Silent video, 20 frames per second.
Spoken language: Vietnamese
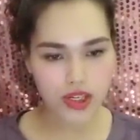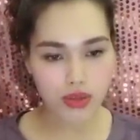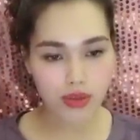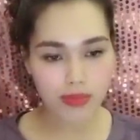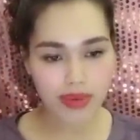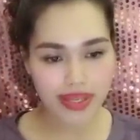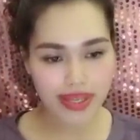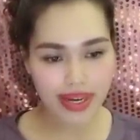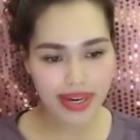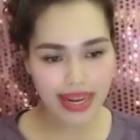
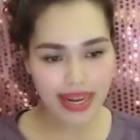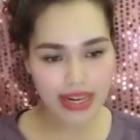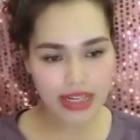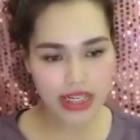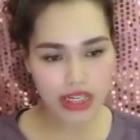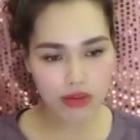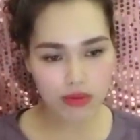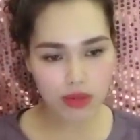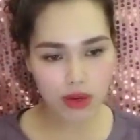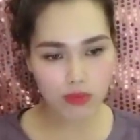Chị tôi bị tai
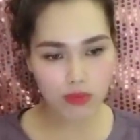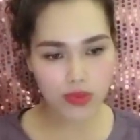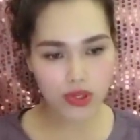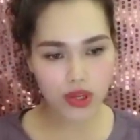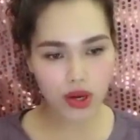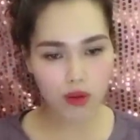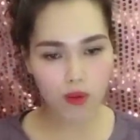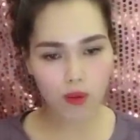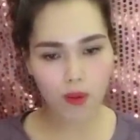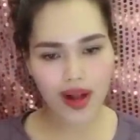nạn giao
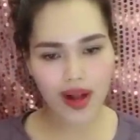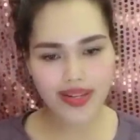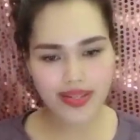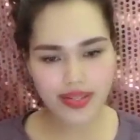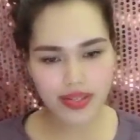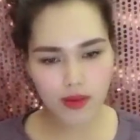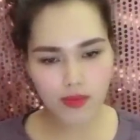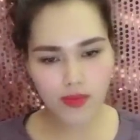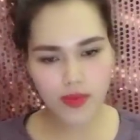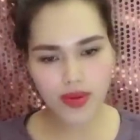thông do
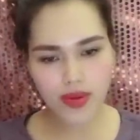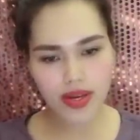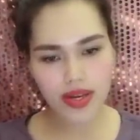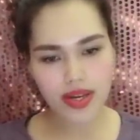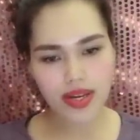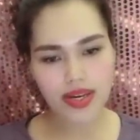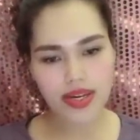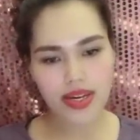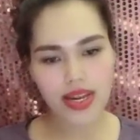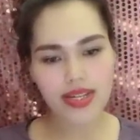quá sốc
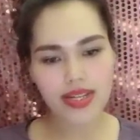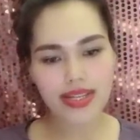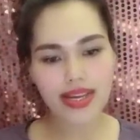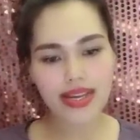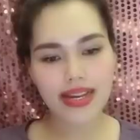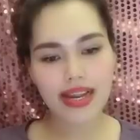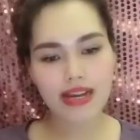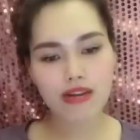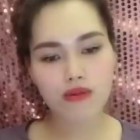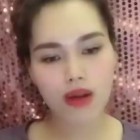
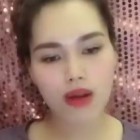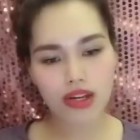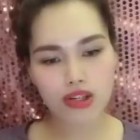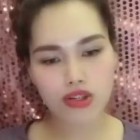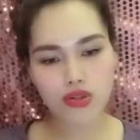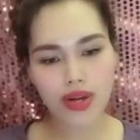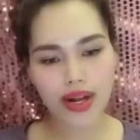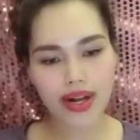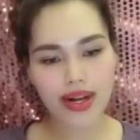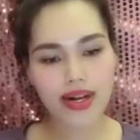nên tay lái
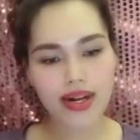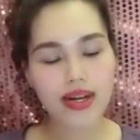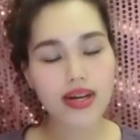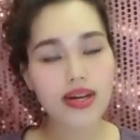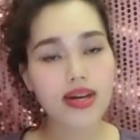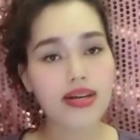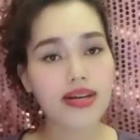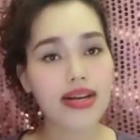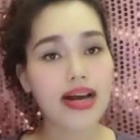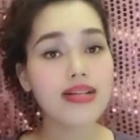loạn trọng
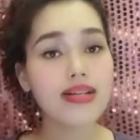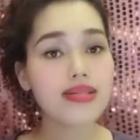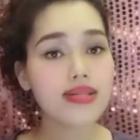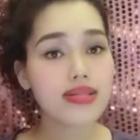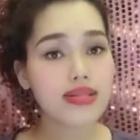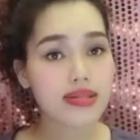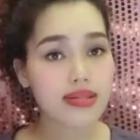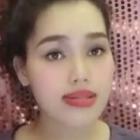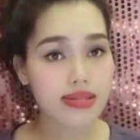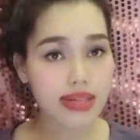
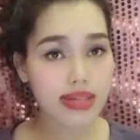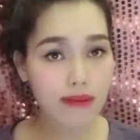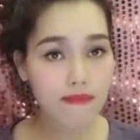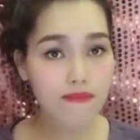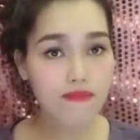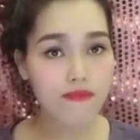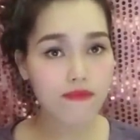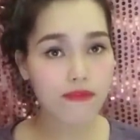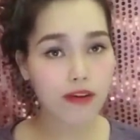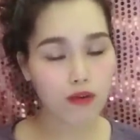đã tự
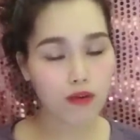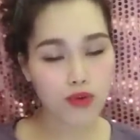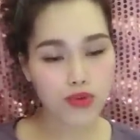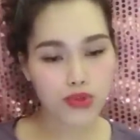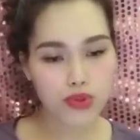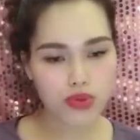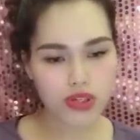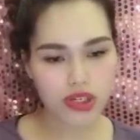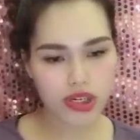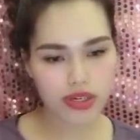đâm
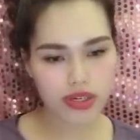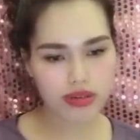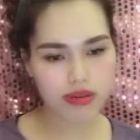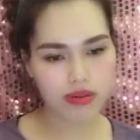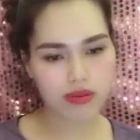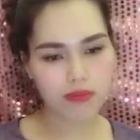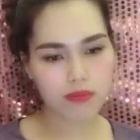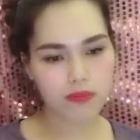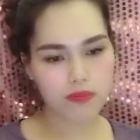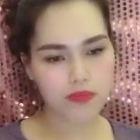vào ô tô
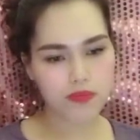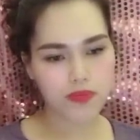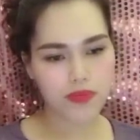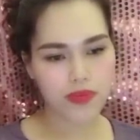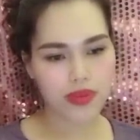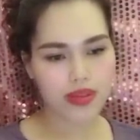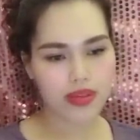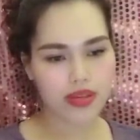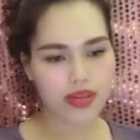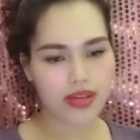trên đường.
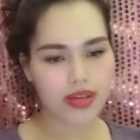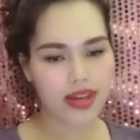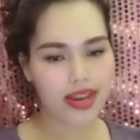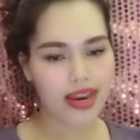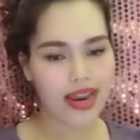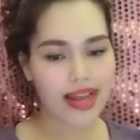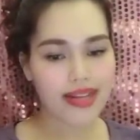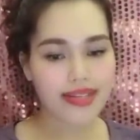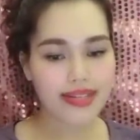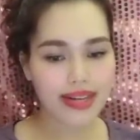
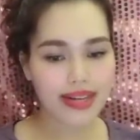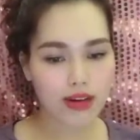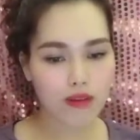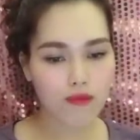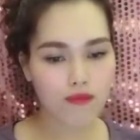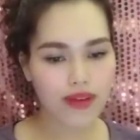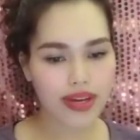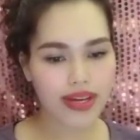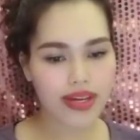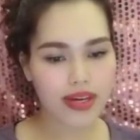Lái
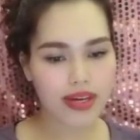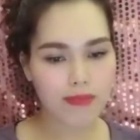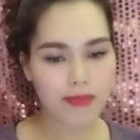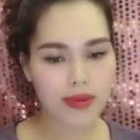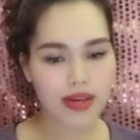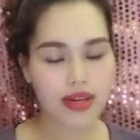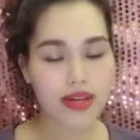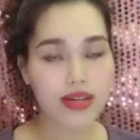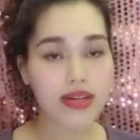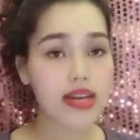xe không phanh
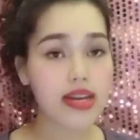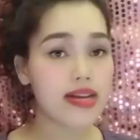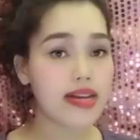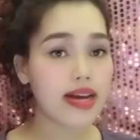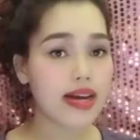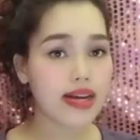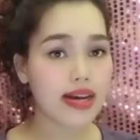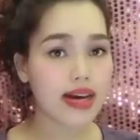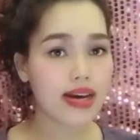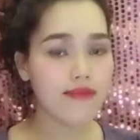kịp
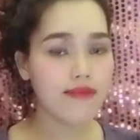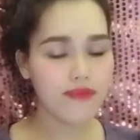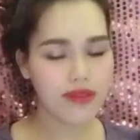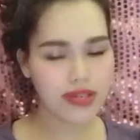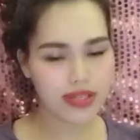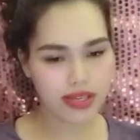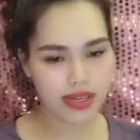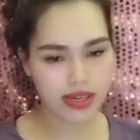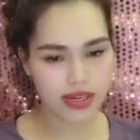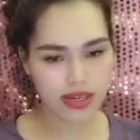nên đã
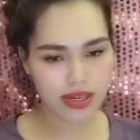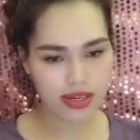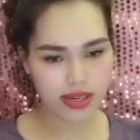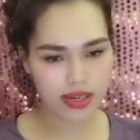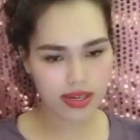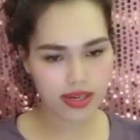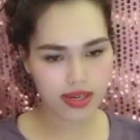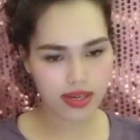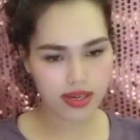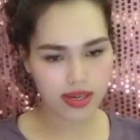cán phải chị.
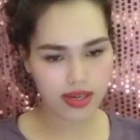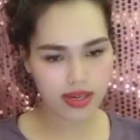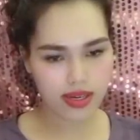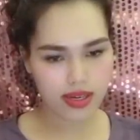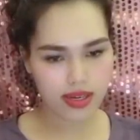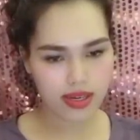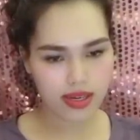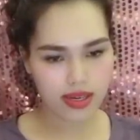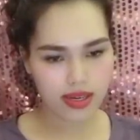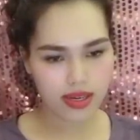
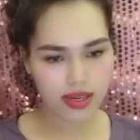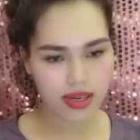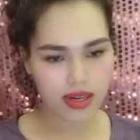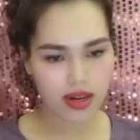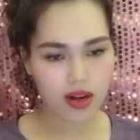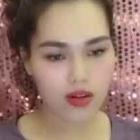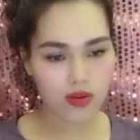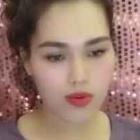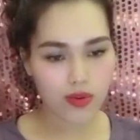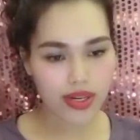
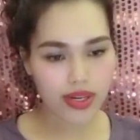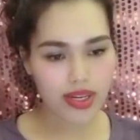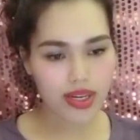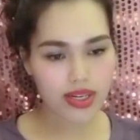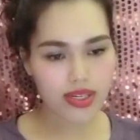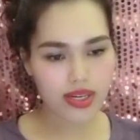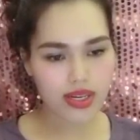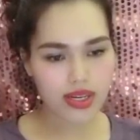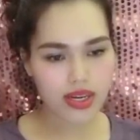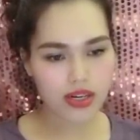Còn
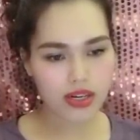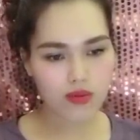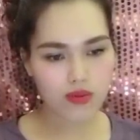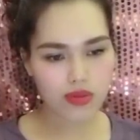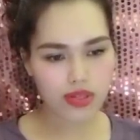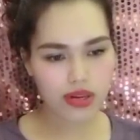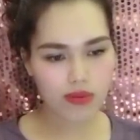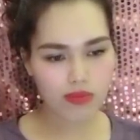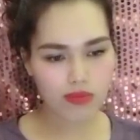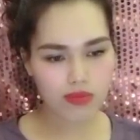nguyên nhân dẫn
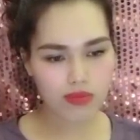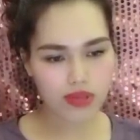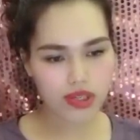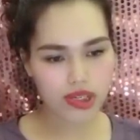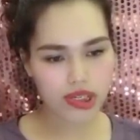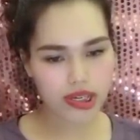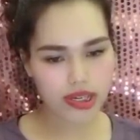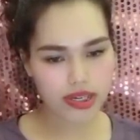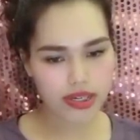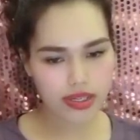đến cú sốc
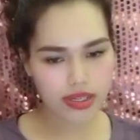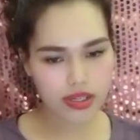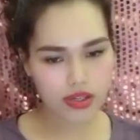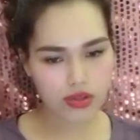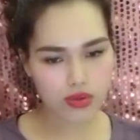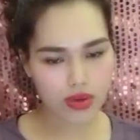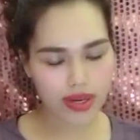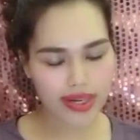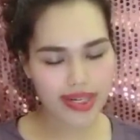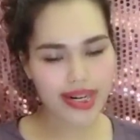
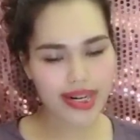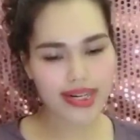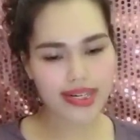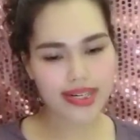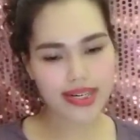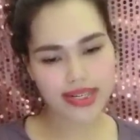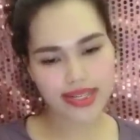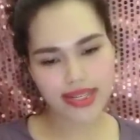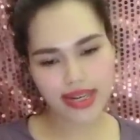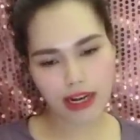chính từ Tuấn
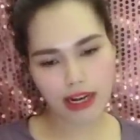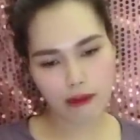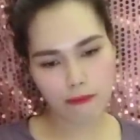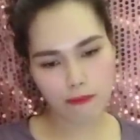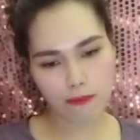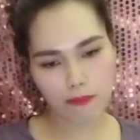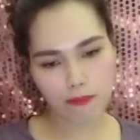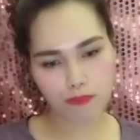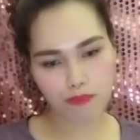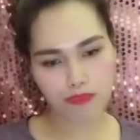Khanh gây
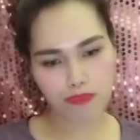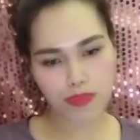ra.